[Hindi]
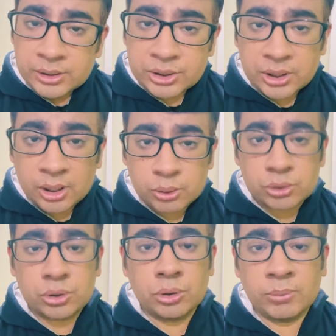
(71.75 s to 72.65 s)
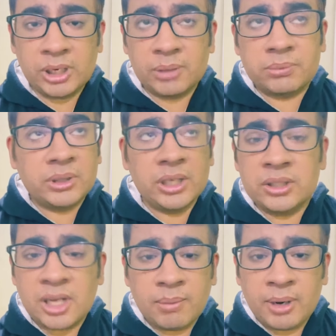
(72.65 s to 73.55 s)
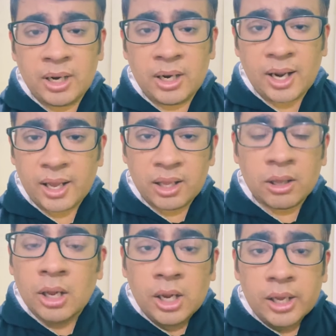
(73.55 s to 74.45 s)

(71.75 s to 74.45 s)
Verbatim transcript: जी हाँ दोस्तों मतलब तीन चार महीने ही रह गए